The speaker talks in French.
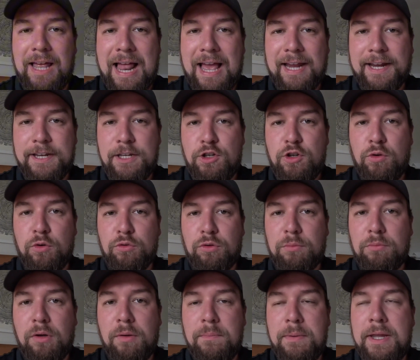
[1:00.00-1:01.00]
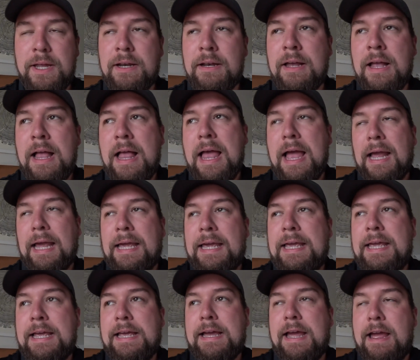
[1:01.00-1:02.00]
dans la région automobile
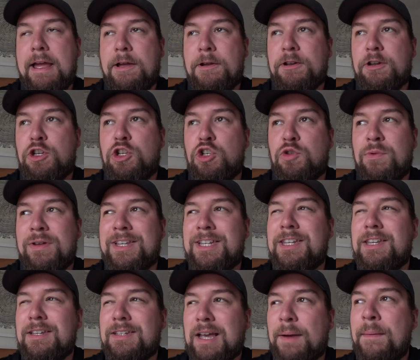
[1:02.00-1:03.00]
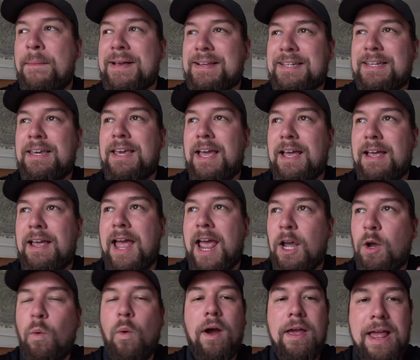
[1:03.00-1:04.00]
et euh, je me dis, c'est quand même assez
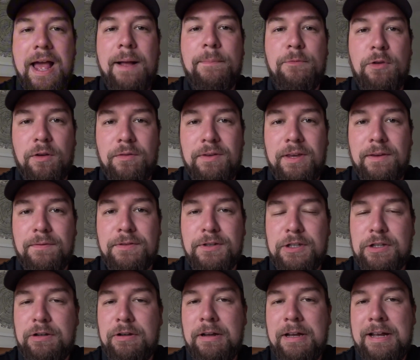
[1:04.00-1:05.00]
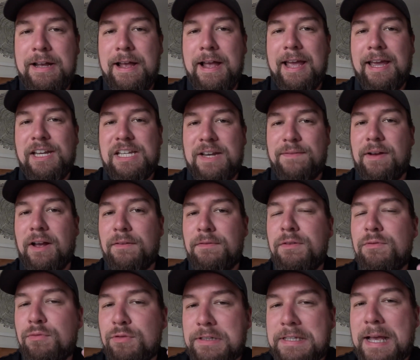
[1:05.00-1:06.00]
incroyable de vivre ça. J'avais
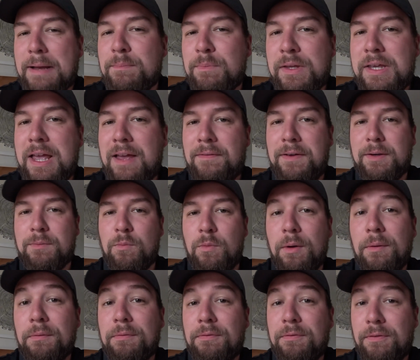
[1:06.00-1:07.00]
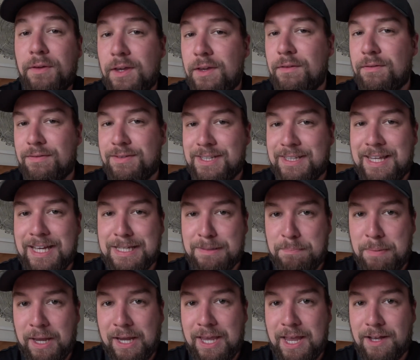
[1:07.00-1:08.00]
envie de vous amener avec moi vivre cette
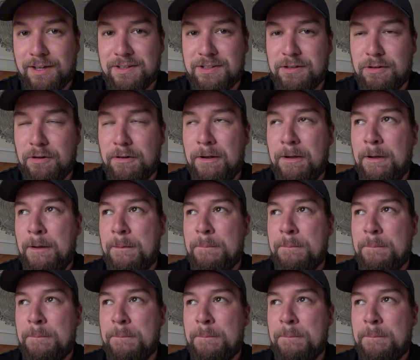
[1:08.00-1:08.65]
expérience-là.